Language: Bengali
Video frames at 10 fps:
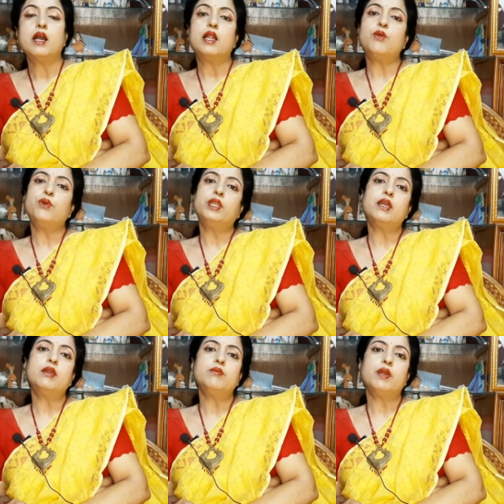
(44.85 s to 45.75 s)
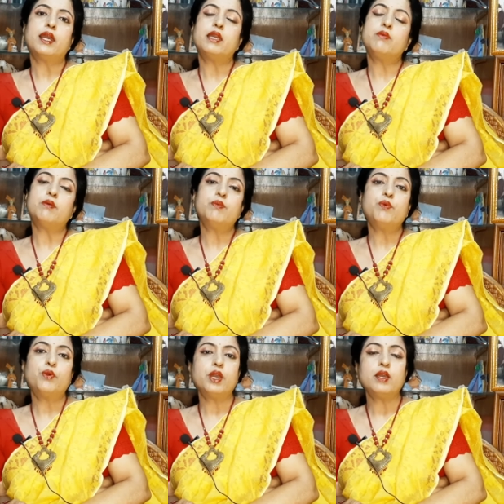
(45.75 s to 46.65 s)
আর ওইটাই একইভাবে
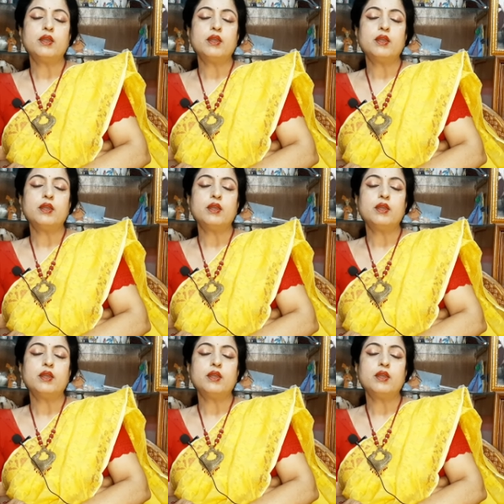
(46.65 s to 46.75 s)
পরে